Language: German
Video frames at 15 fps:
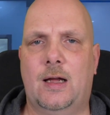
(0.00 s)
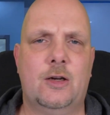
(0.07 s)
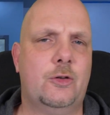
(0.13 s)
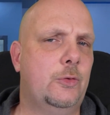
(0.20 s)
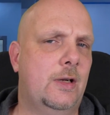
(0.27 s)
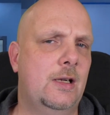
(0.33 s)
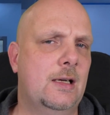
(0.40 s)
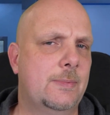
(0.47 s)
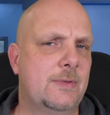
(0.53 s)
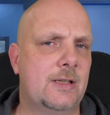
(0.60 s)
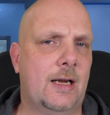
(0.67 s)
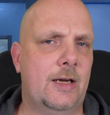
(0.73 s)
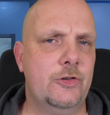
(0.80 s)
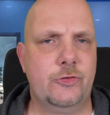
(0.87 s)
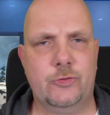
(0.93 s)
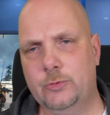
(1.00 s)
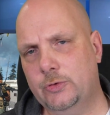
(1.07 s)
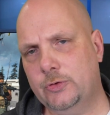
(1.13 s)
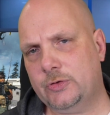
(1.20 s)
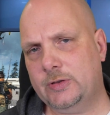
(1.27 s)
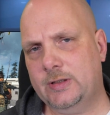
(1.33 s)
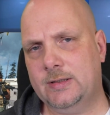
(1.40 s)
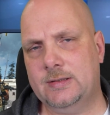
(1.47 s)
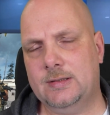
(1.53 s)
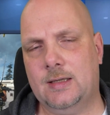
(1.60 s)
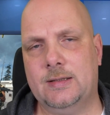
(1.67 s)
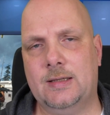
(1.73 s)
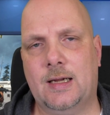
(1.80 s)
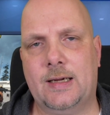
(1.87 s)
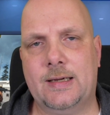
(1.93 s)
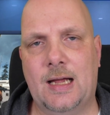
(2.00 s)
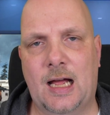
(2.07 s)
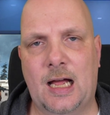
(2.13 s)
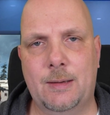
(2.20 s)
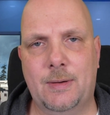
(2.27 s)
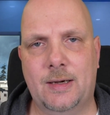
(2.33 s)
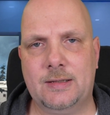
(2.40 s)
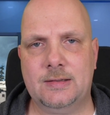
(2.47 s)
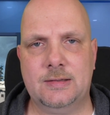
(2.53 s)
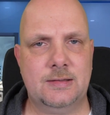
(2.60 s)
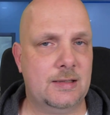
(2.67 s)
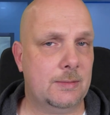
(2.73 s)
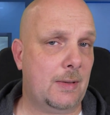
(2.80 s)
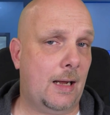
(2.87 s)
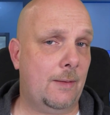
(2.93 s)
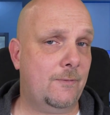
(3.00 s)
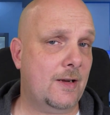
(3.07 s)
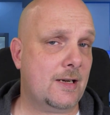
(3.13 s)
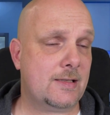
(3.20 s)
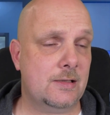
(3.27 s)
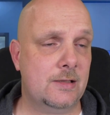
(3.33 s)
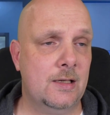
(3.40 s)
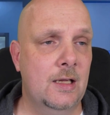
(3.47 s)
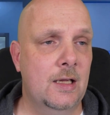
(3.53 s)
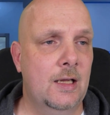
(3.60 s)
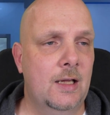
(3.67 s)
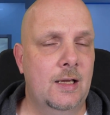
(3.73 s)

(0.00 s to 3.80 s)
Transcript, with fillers: Aktuell gibt es drei Studios, die sich an der Reihe arbeiten, die sich immer abwechseln.